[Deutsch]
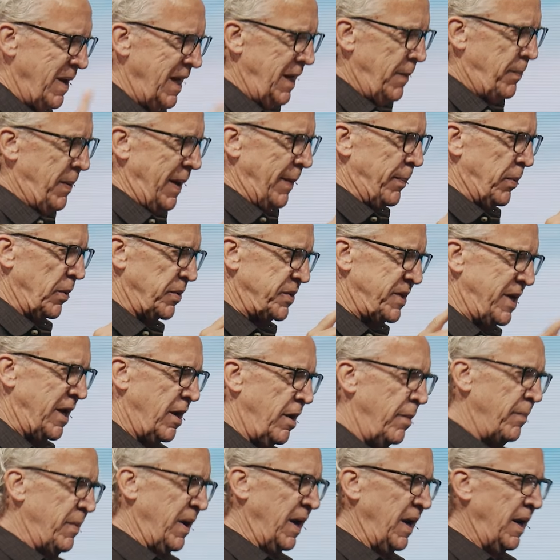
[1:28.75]
Ich
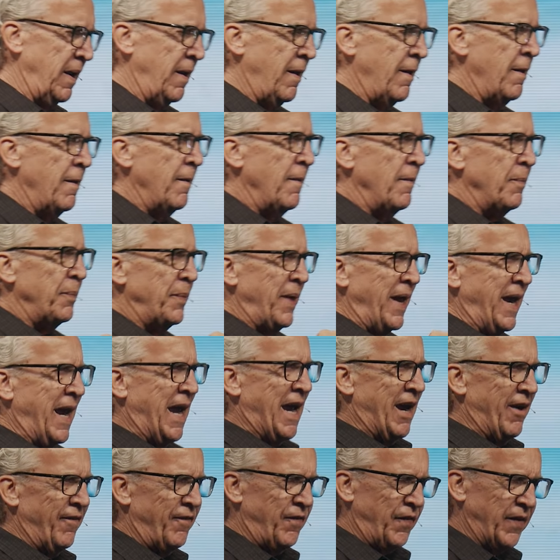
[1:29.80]
beobachte bei so vielen
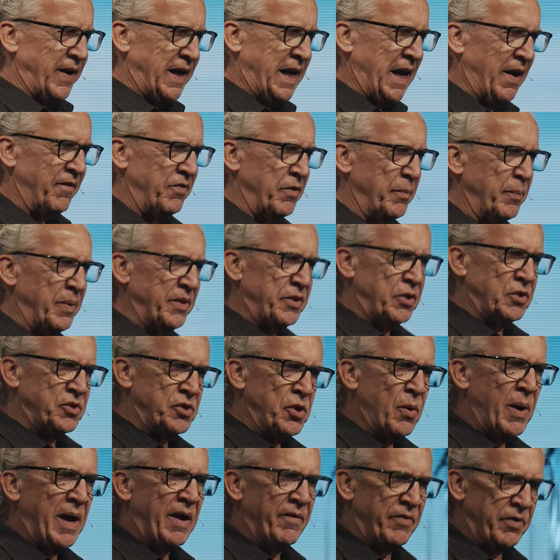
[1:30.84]
Menschen, die mir sagen, dass sie
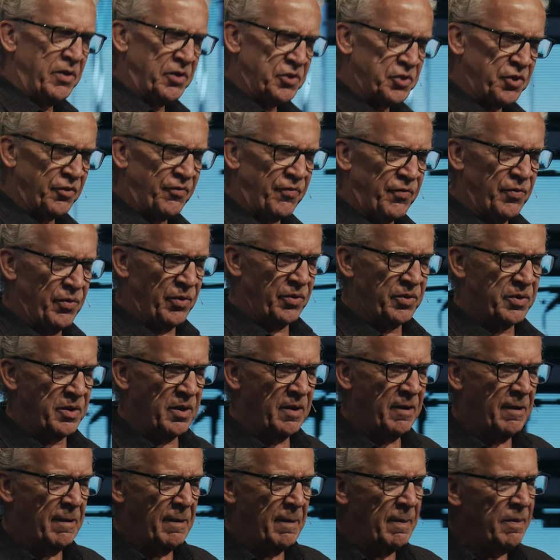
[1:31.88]
vergeben haben,
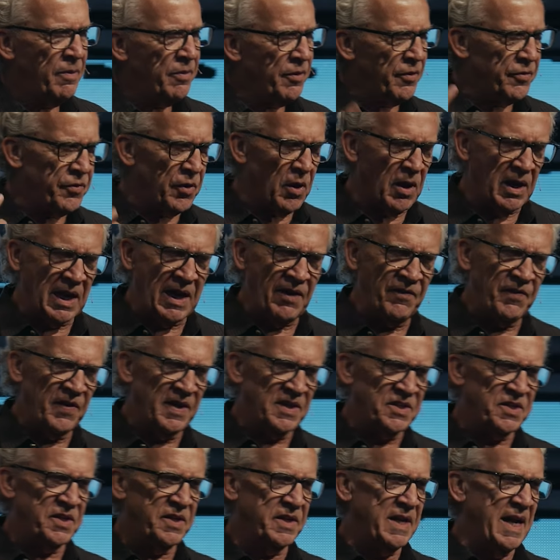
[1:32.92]
dass es keinerlei
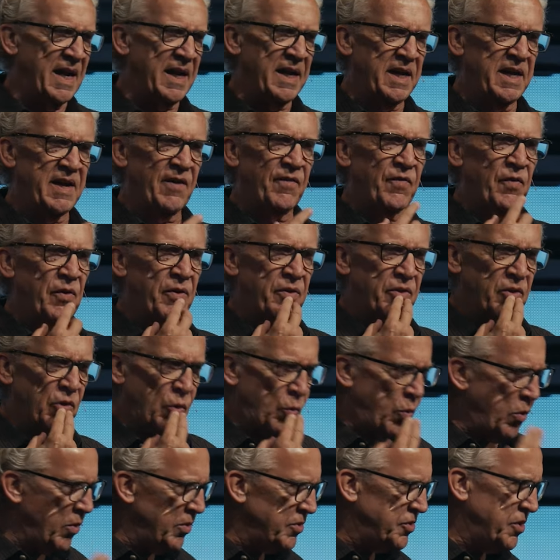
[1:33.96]
Hinweis auf Frucht gibt.
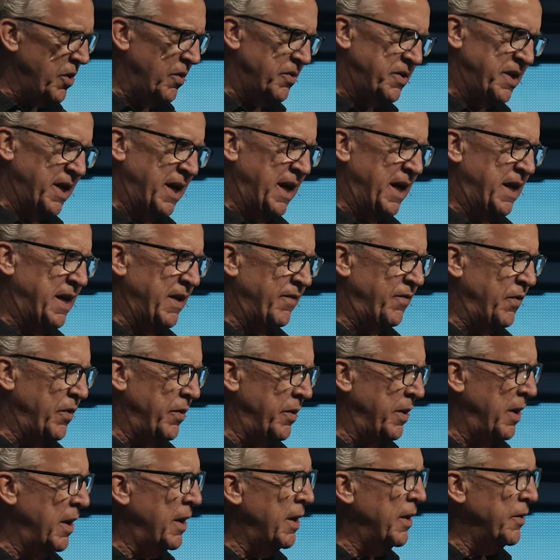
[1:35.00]
Ihr
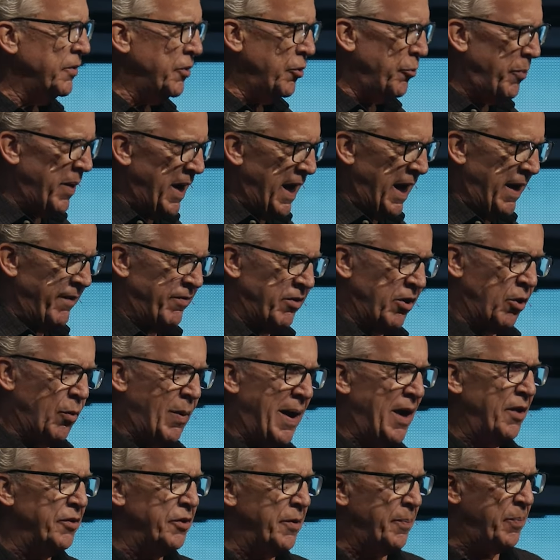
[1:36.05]
Gedankenleben, ihre Worte,
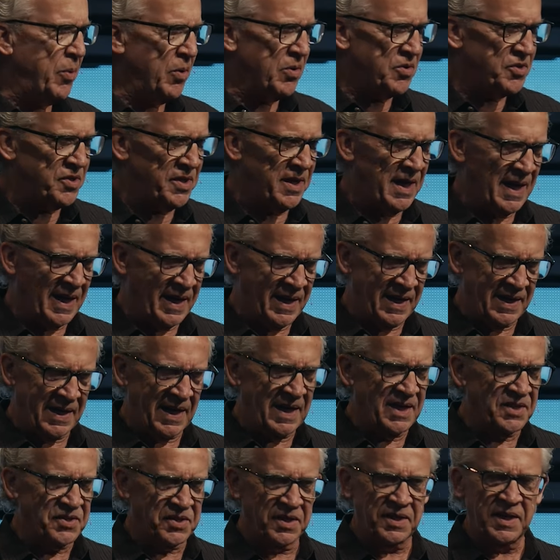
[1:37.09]
ihr Verhalten gegenüber der
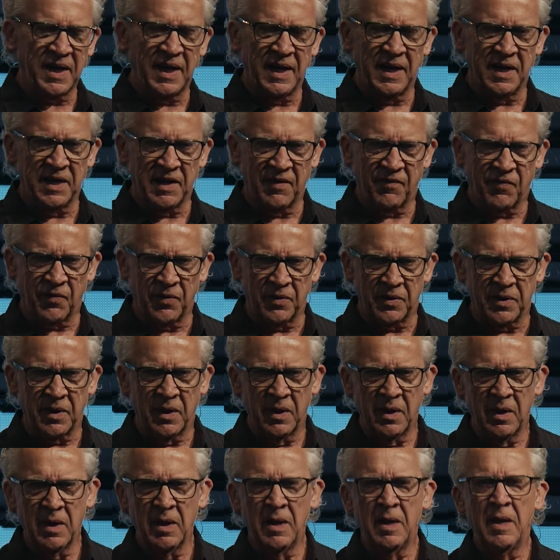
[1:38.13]
Person hat sich
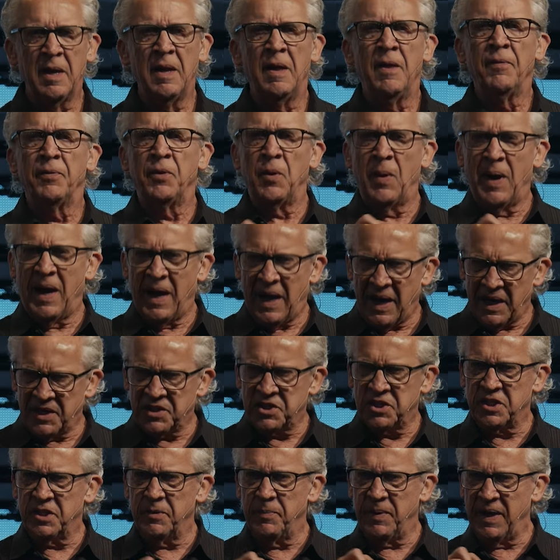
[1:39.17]
nicht verändert.
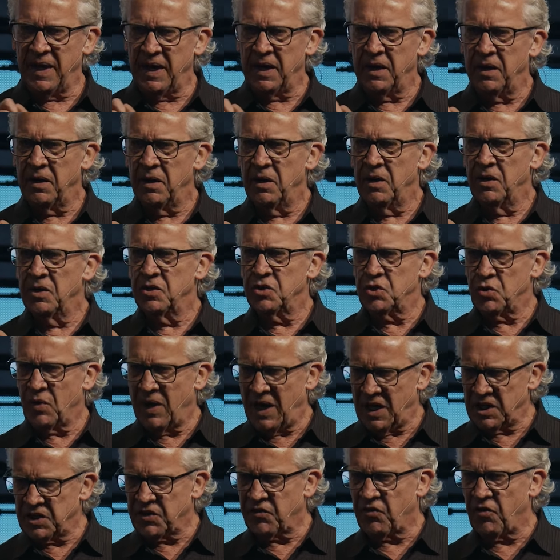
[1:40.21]
Es muss
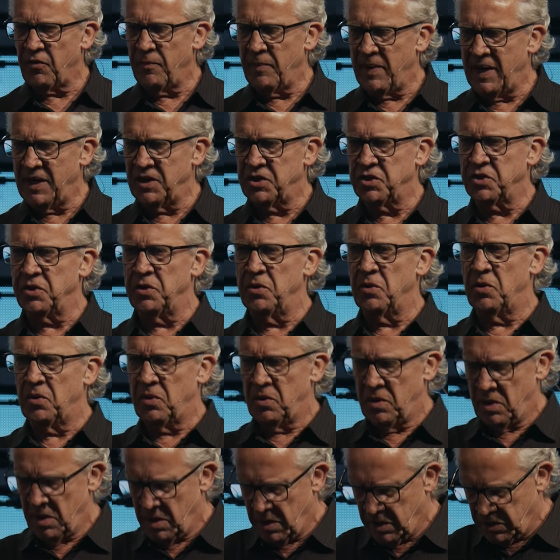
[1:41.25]
eine transformative
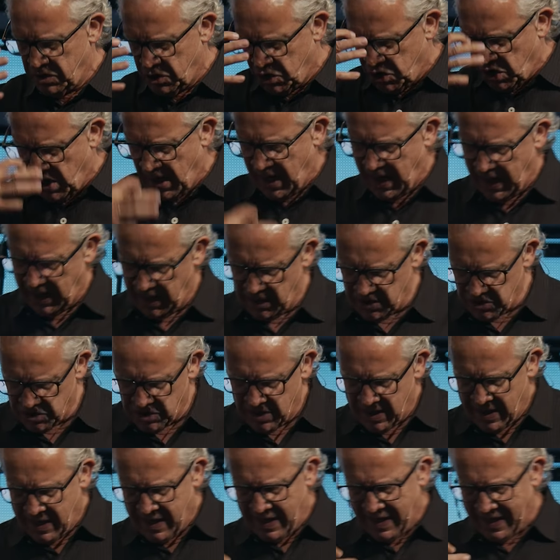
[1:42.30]
Veränderung in der
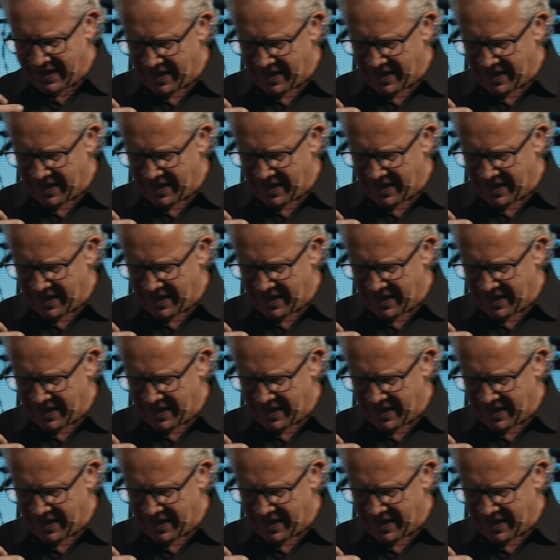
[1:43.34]
Person